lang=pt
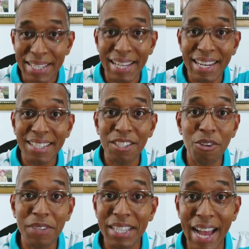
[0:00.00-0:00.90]
a grande
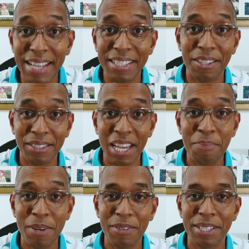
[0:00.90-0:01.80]
novidade que eu
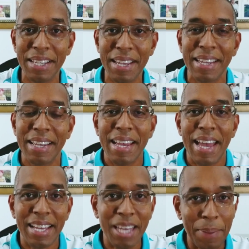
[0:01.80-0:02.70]
tenho para você
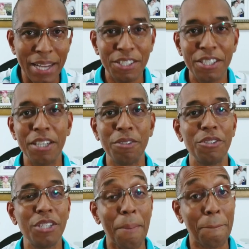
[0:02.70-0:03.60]
é que a partir
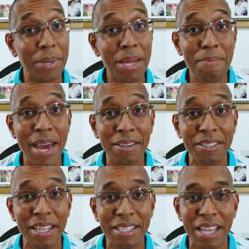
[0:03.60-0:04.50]
do dia 1
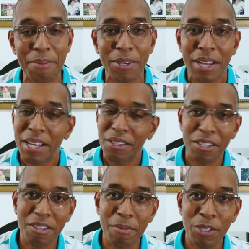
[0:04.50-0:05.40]
de dezembro
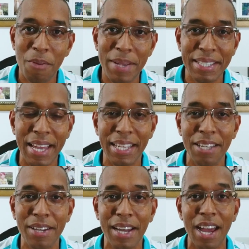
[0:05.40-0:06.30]
nós vamos começar
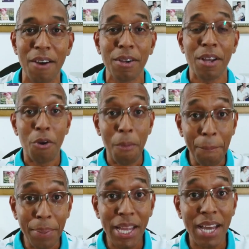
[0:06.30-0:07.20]
aqui no canal o
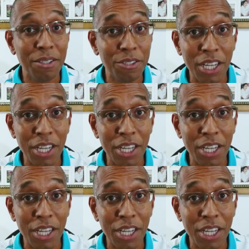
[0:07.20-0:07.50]
plano de